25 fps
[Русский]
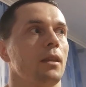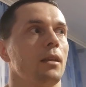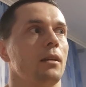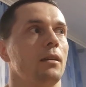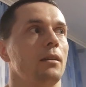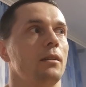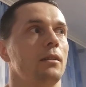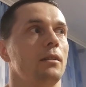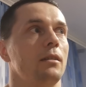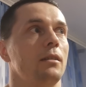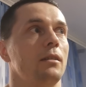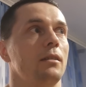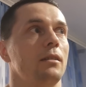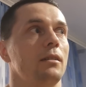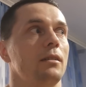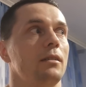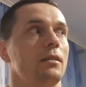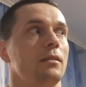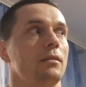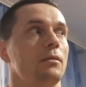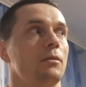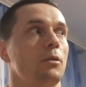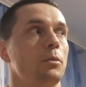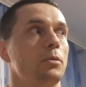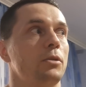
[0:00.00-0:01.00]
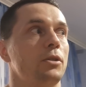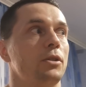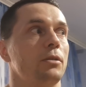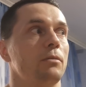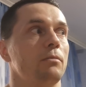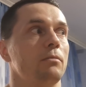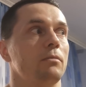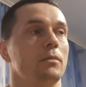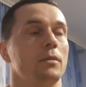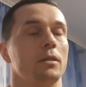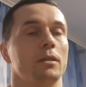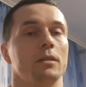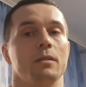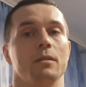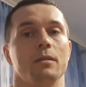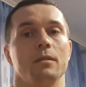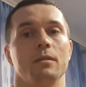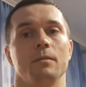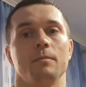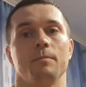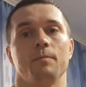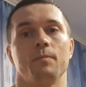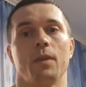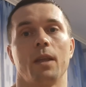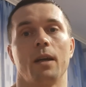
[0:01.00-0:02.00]
Э, в общем,
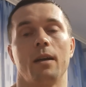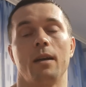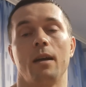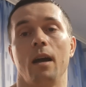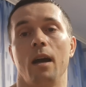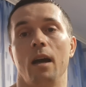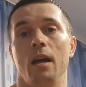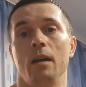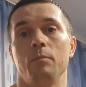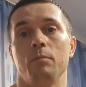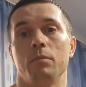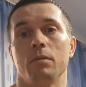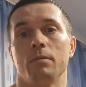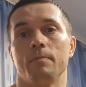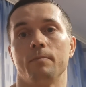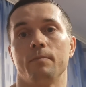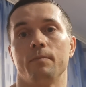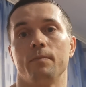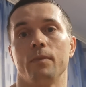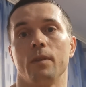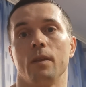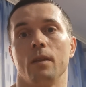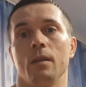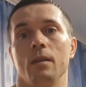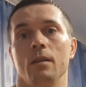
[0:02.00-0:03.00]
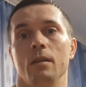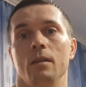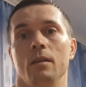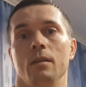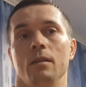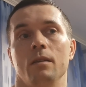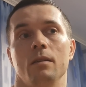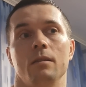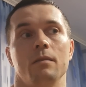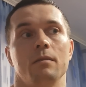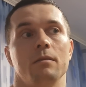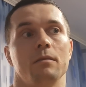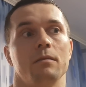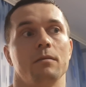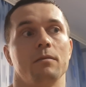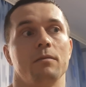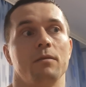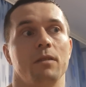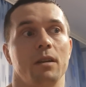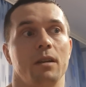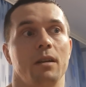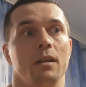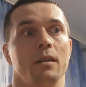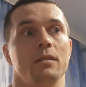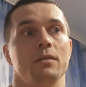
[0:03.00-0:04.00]
э, хайп э,
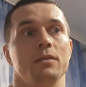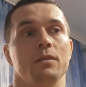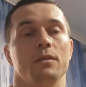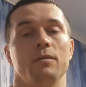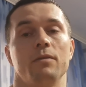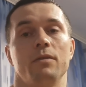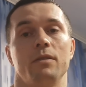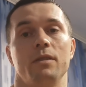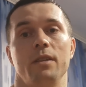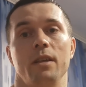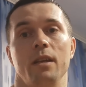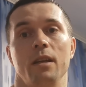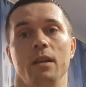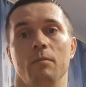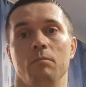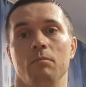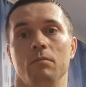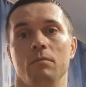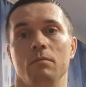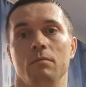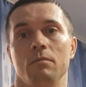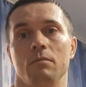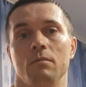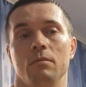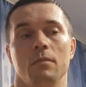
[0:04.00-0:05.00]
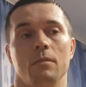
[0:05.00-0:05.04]
выгоден всем